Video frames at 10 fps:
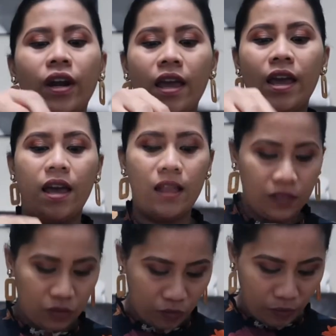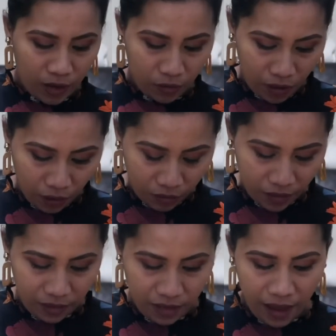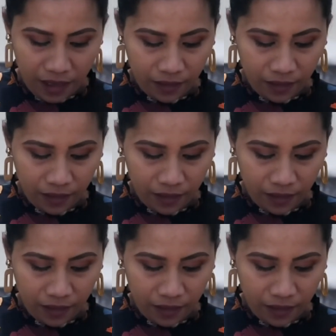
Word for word: Ayan. So, meron ako din diyan.